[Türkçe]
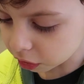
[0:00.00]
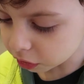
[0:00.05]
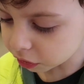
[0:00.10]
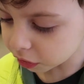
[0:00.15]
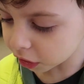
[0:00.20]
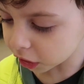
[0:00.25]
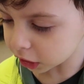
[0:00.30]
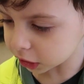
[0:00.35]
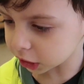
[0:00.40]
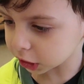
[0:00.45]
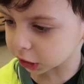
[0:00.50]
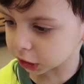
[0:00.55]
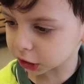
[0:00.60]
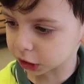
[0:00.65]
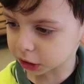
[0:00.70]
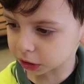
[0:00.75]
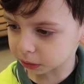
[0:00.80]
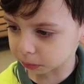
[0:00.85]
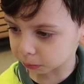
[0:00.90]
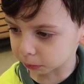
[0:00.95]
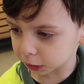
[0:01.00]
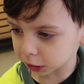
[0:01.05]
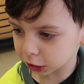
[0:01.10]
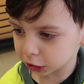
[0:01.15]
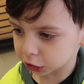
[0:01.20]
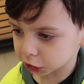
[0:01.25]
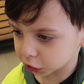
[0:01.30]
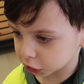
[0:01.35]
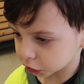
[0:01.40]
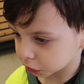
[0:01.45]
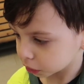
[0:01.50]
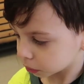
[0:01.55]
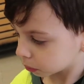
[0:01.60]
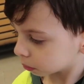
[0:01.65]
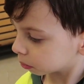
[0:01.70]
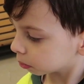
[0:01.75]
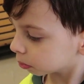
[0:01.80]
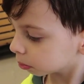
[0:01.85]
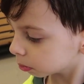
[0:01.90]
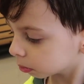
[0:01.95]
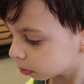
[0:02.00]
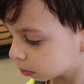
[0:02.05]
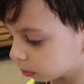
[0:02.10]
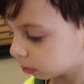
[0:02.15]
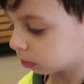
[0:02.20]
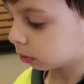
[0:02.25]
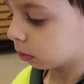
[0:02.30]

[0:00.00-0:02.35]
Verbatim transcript: da değişik. Evet. Ay